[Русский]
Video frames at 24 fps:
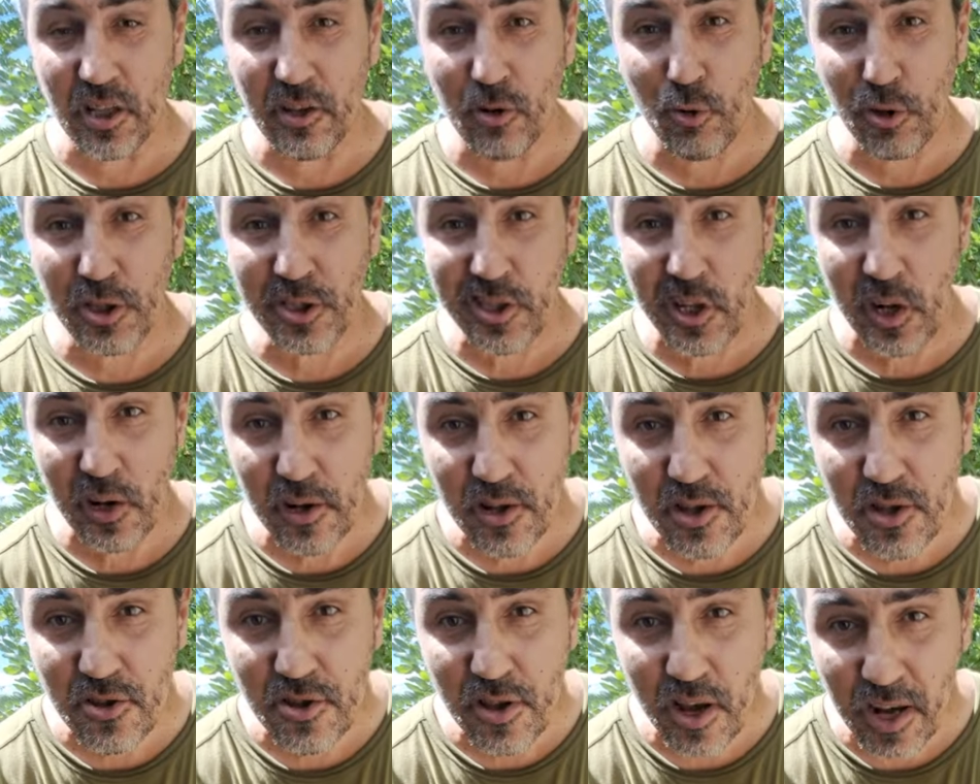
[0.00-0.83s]
Так вот,
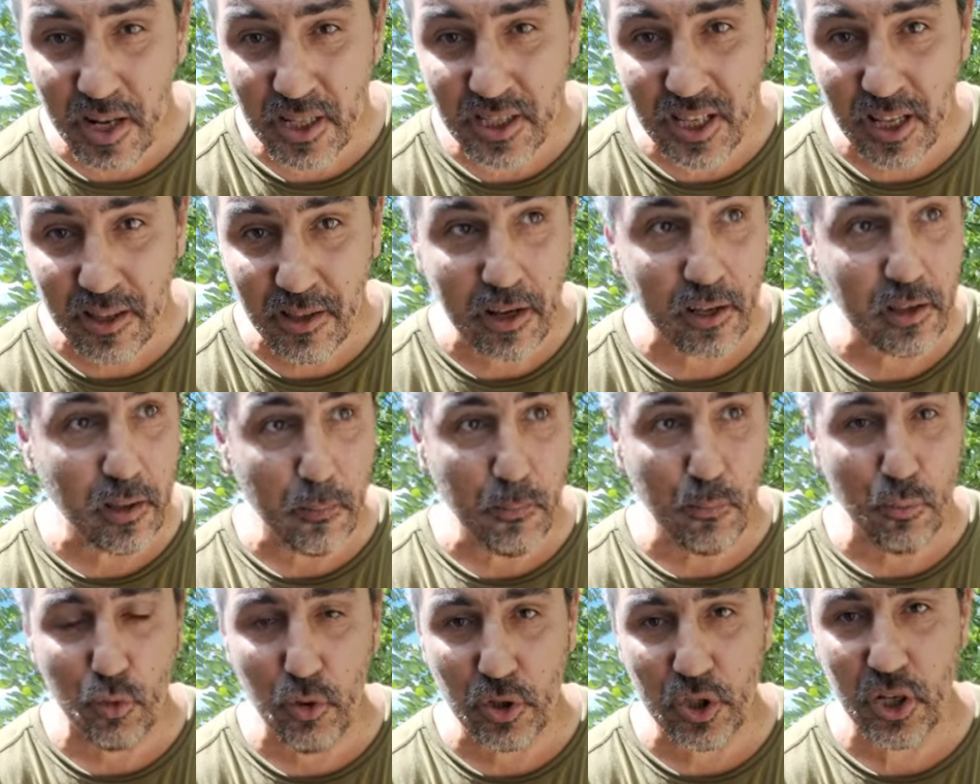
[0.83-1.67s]
стальные яйца на это
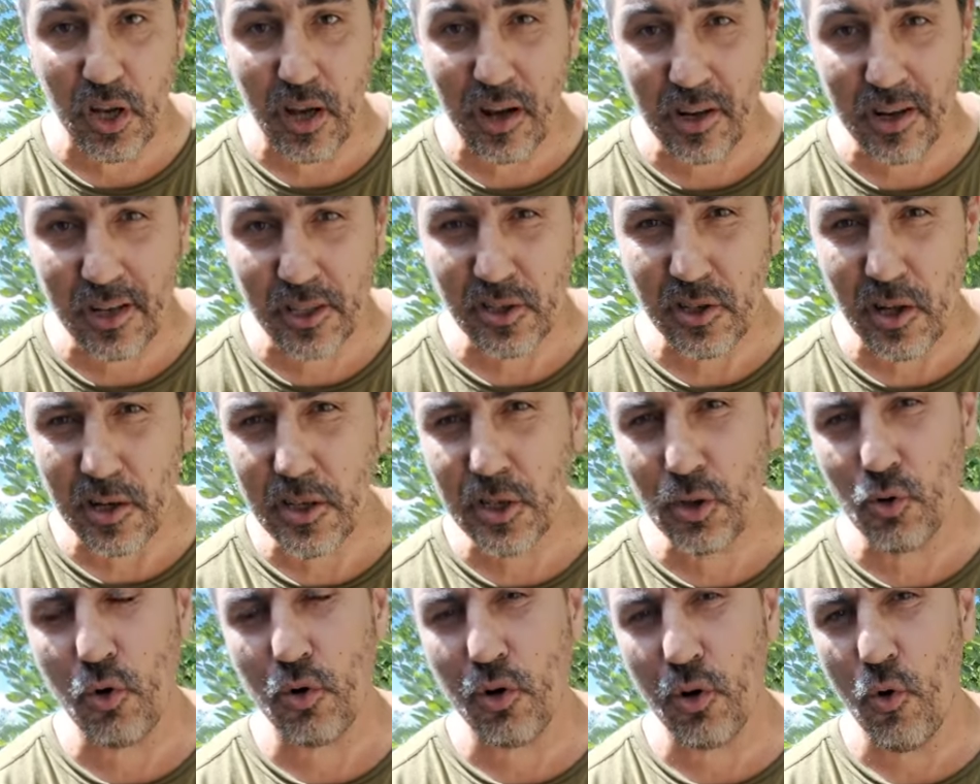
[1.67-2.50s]
будущее
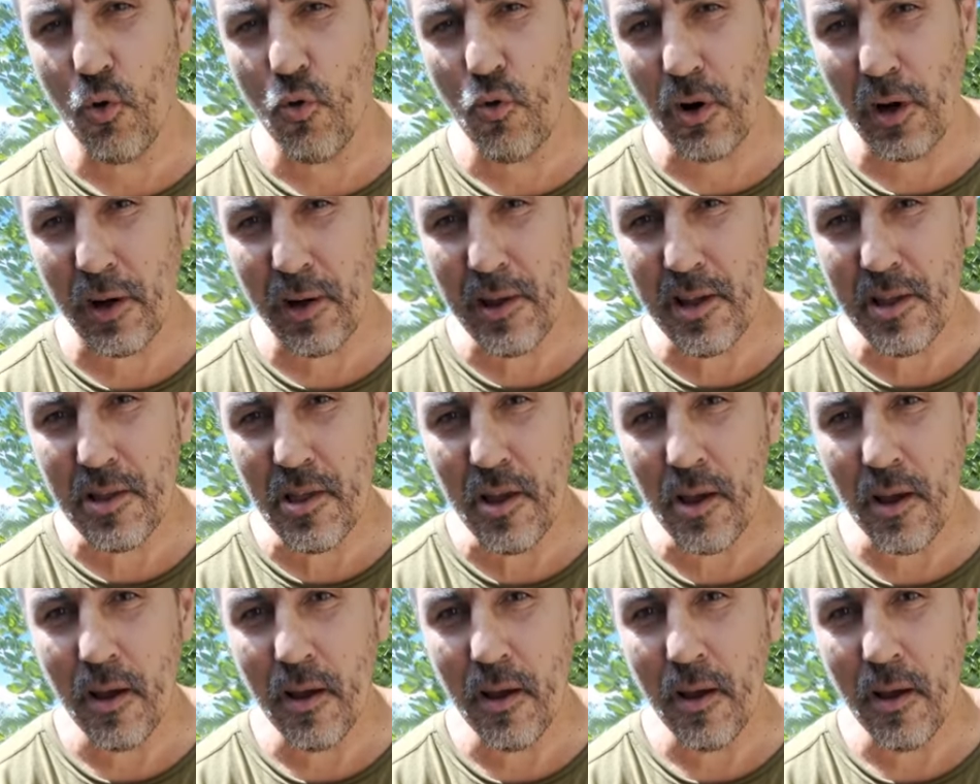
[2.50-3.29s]
оказались только Украины.